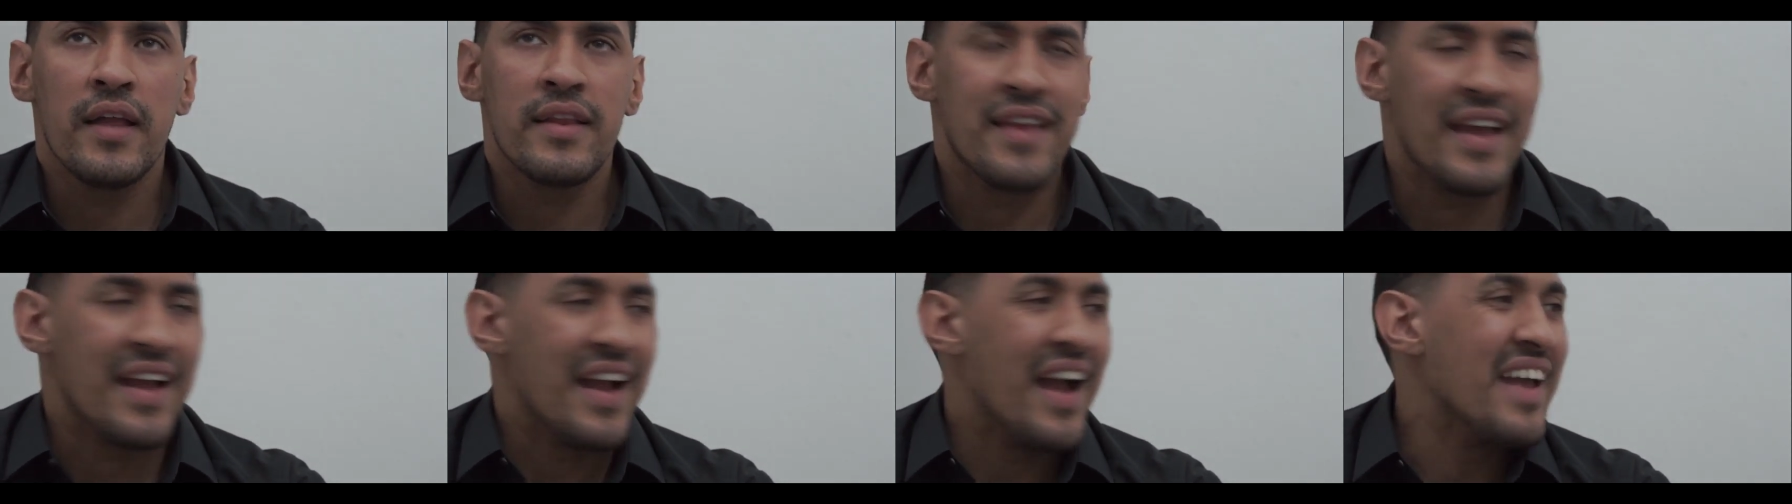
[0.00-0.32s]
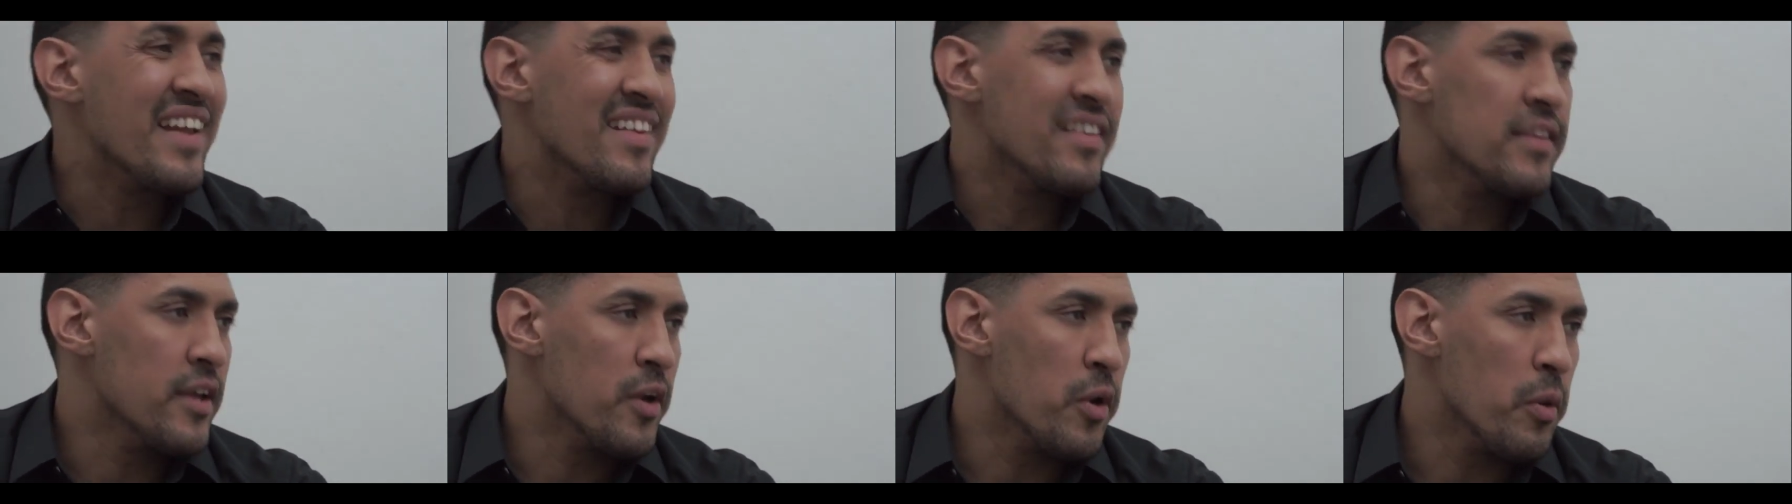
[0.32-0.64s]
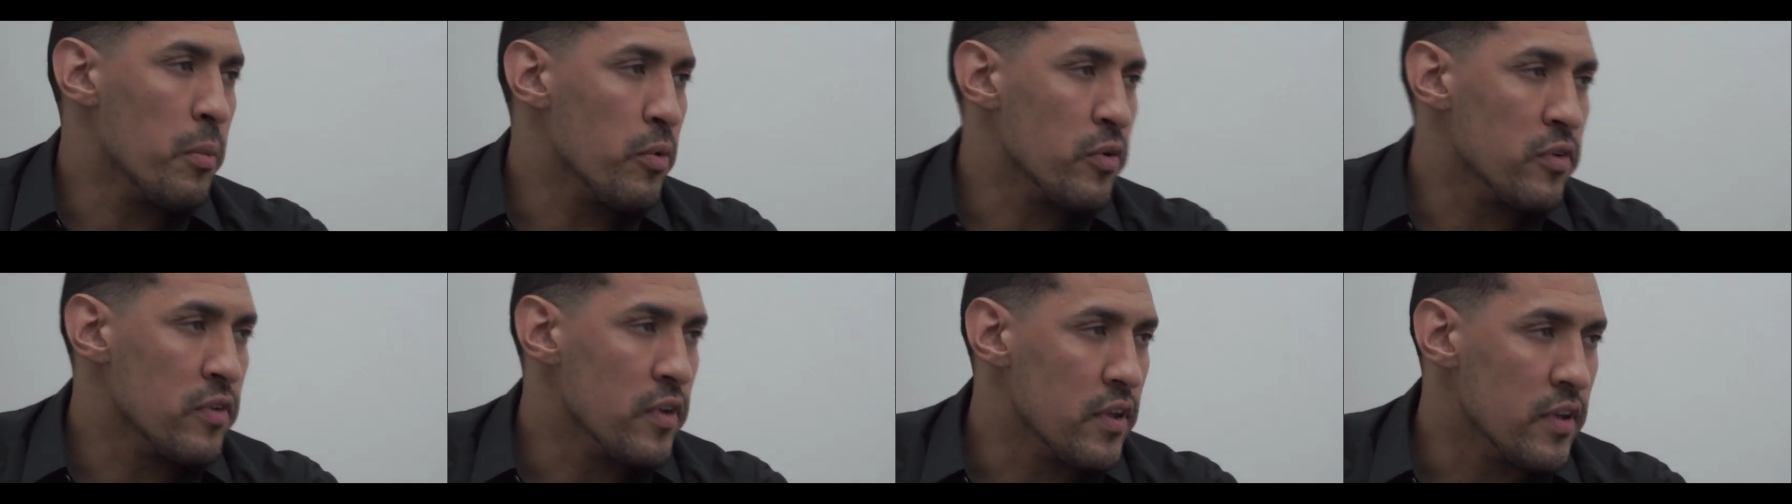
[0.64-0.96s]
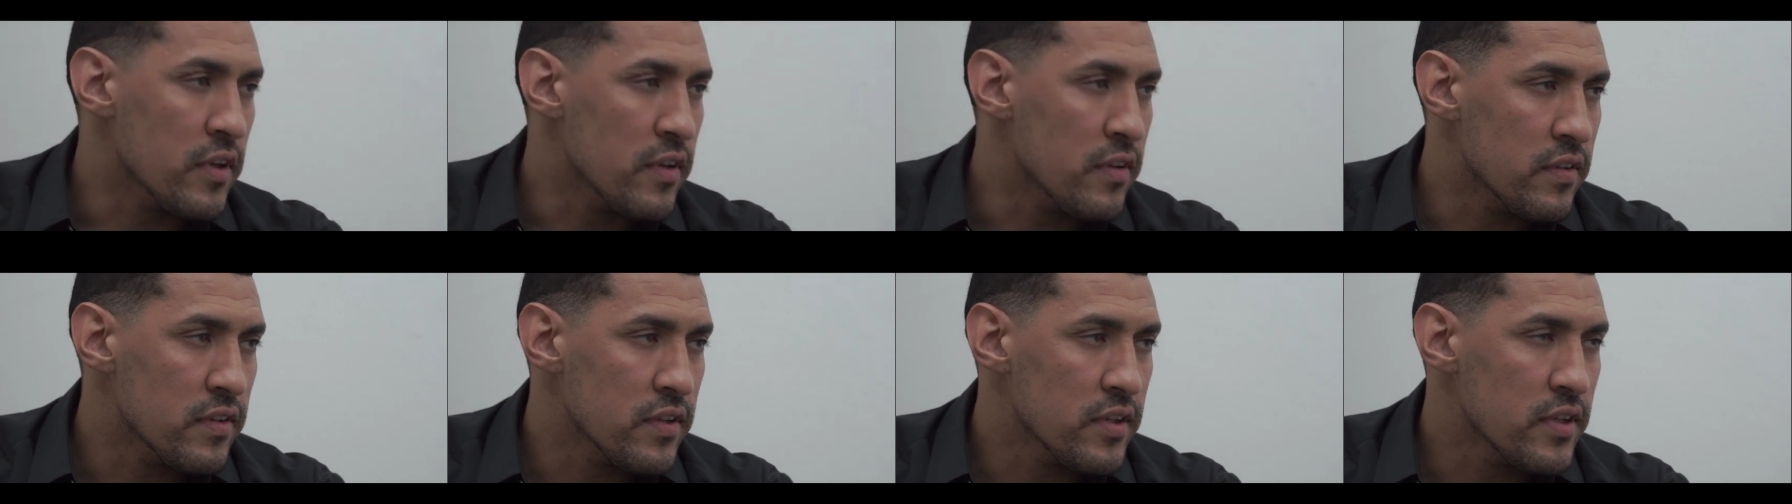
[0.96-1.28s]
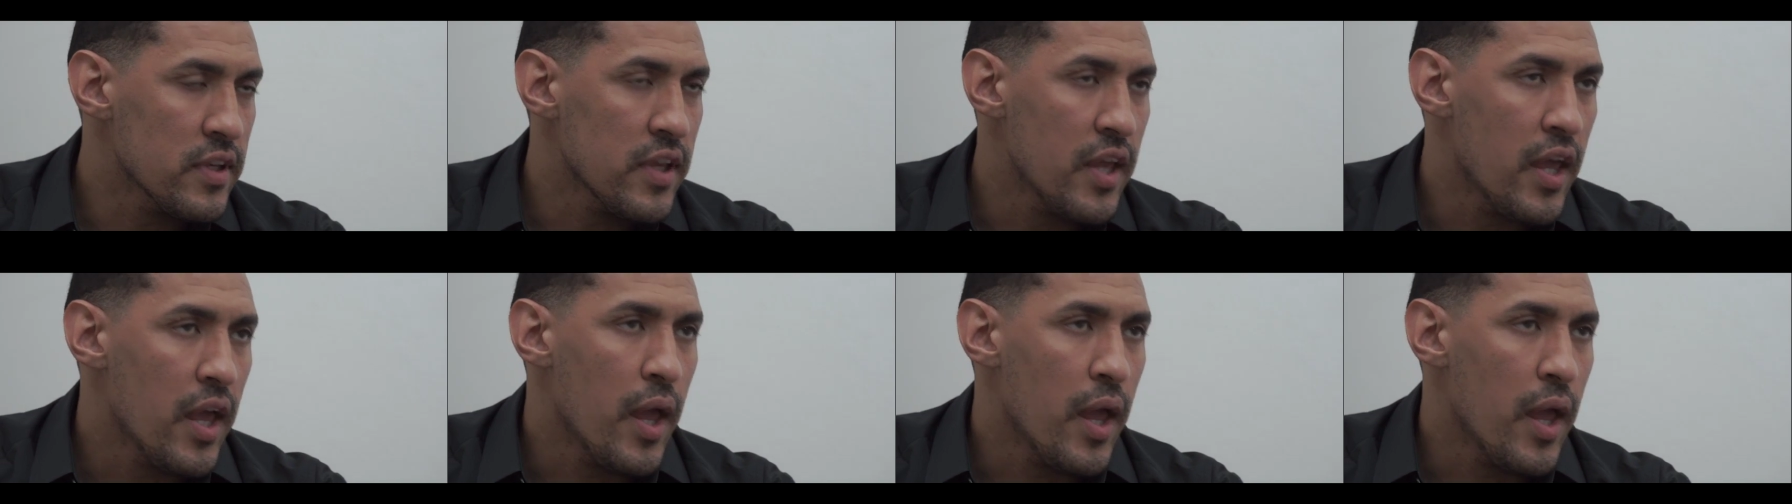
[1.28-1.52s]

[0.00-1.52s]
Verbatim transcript: hasta en Haití, como se dice,